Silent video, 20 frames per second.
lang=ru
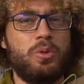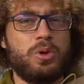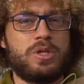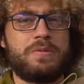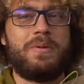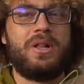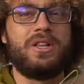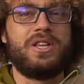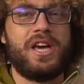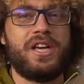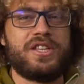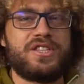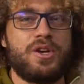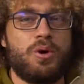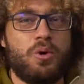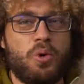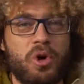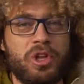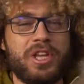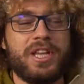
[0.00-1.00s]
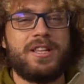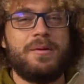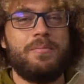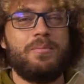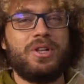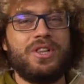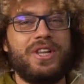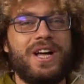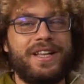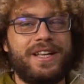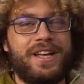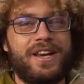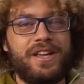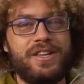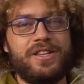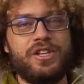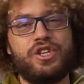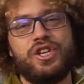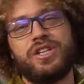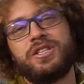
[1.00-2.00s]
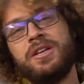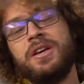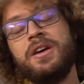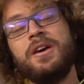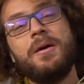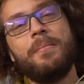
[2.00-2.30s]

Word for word: Ему исполняется год, я там был на открытии, сейчас